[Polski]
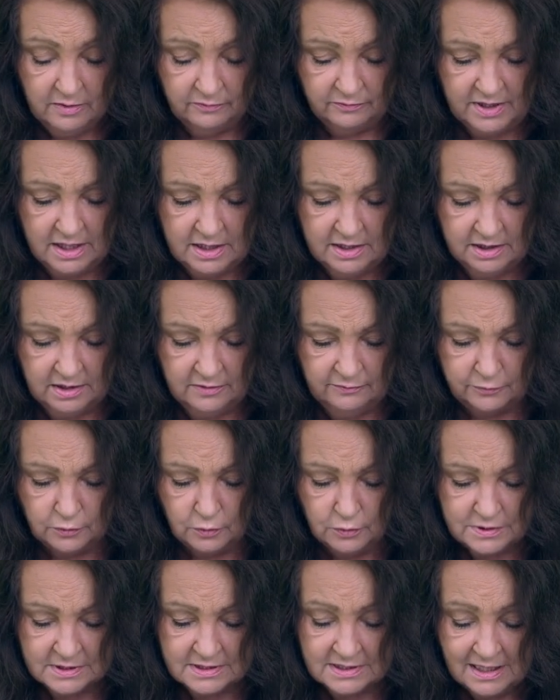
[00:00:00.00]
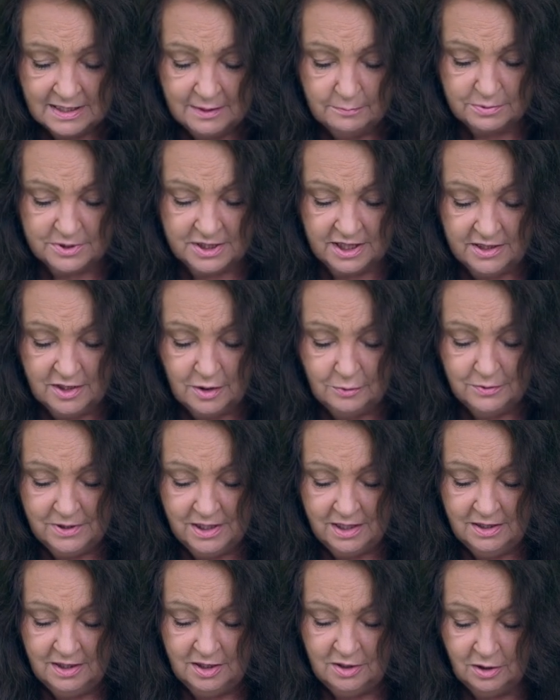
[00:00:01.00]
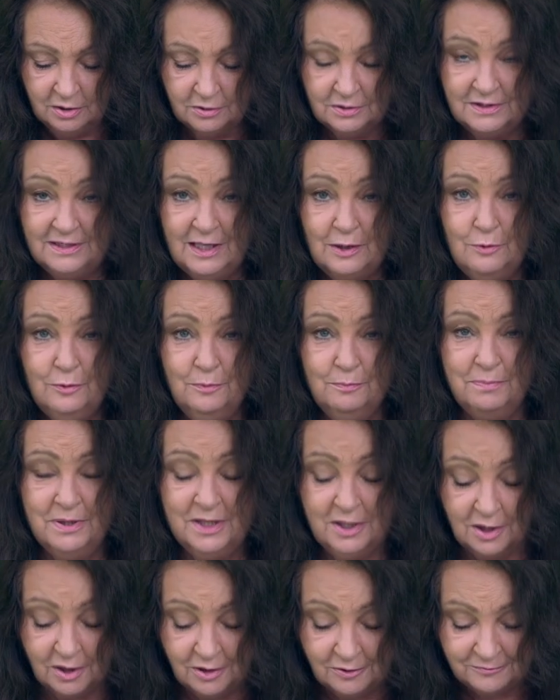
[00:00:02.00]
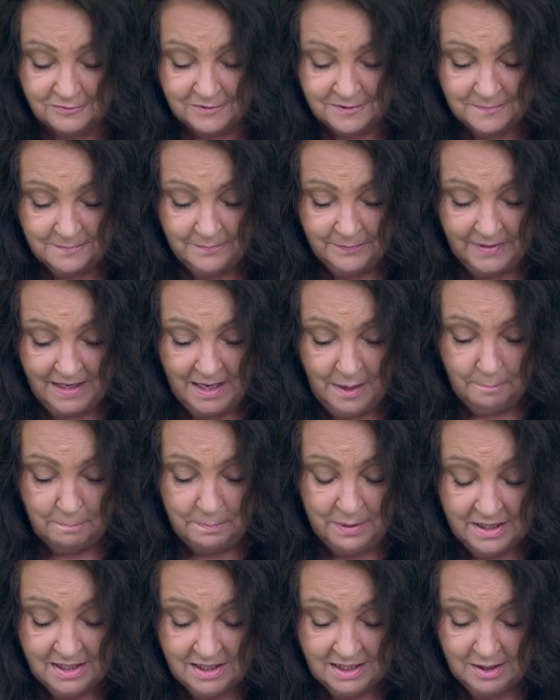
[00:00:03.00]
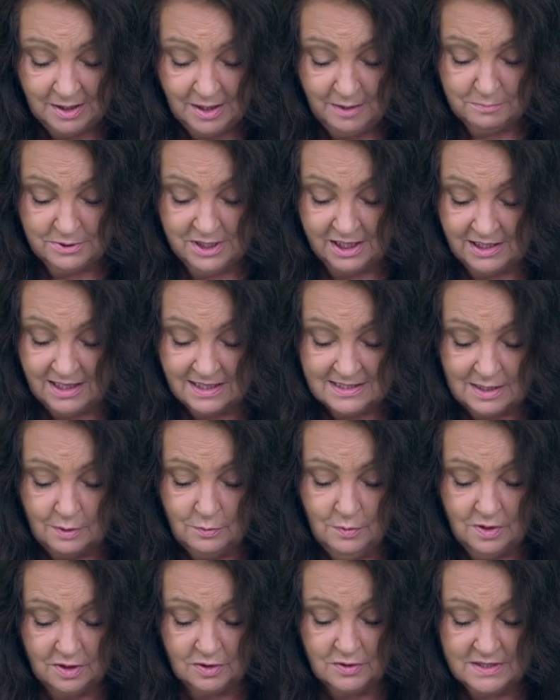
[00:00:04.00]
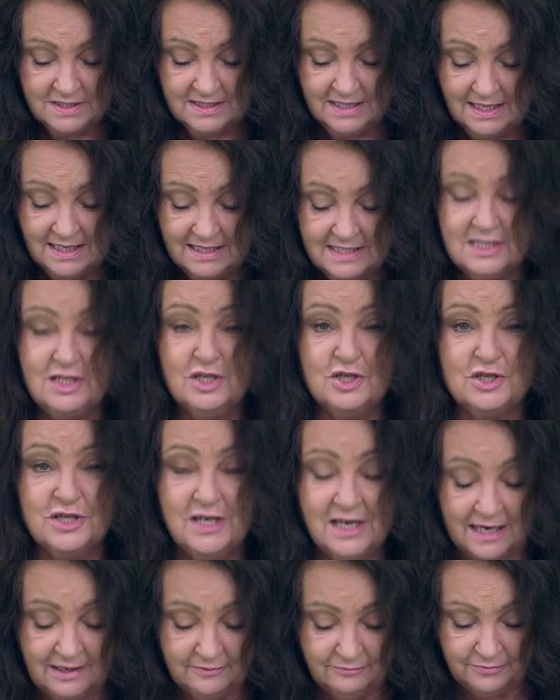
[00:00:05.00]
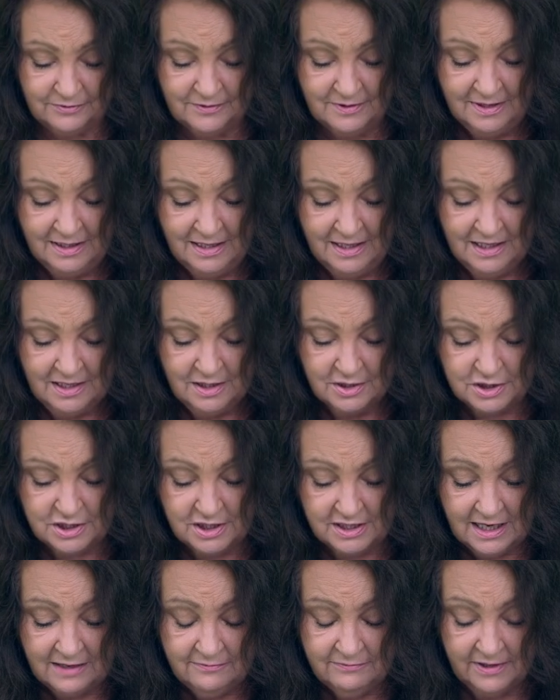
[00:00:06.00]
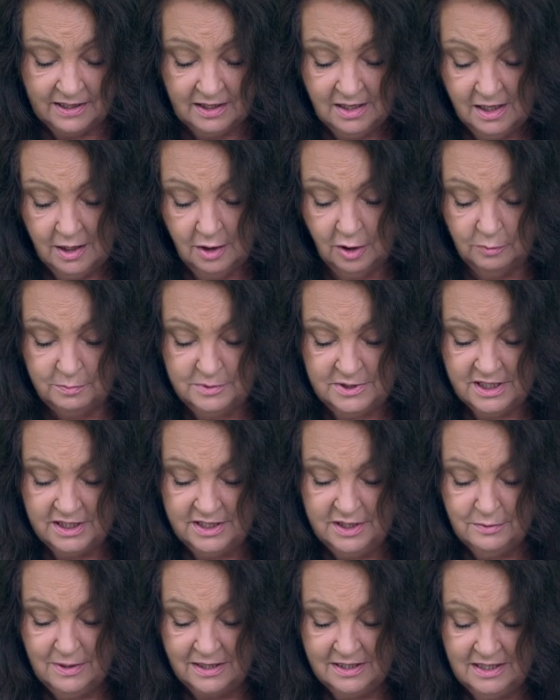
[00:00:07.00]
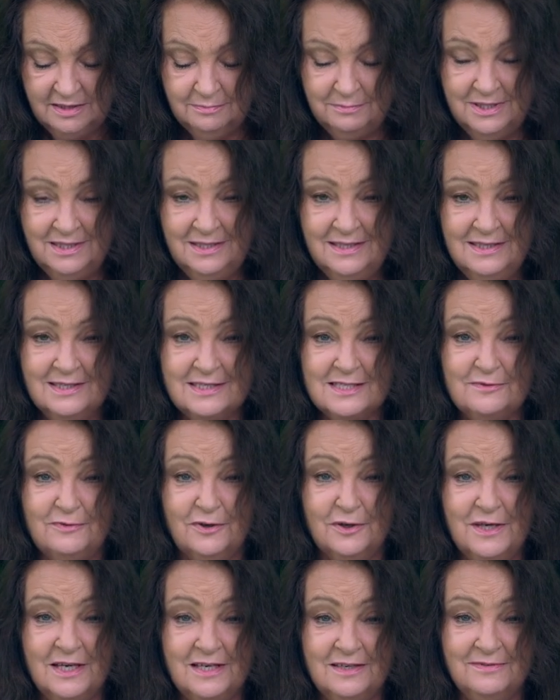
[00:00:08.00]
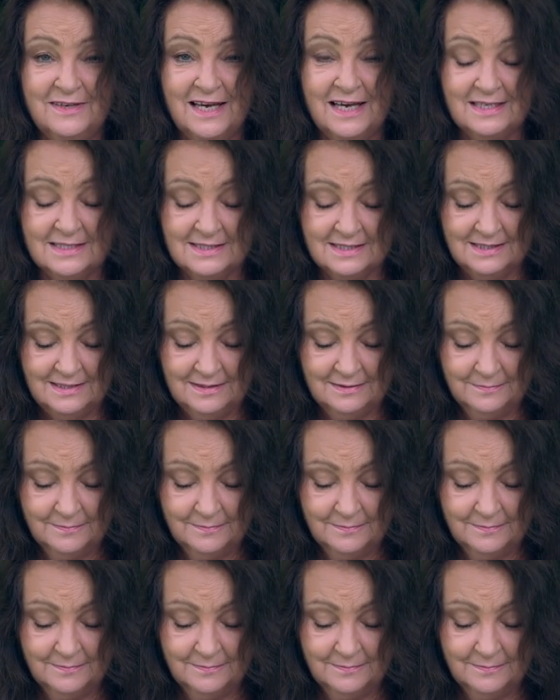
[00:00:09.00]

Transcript: Wielki wóz przejął je i oddał bykowi. Byk przekazał konstelacji żyrafy. Żyrafa obdzieliła nimi swoje gwiazdy.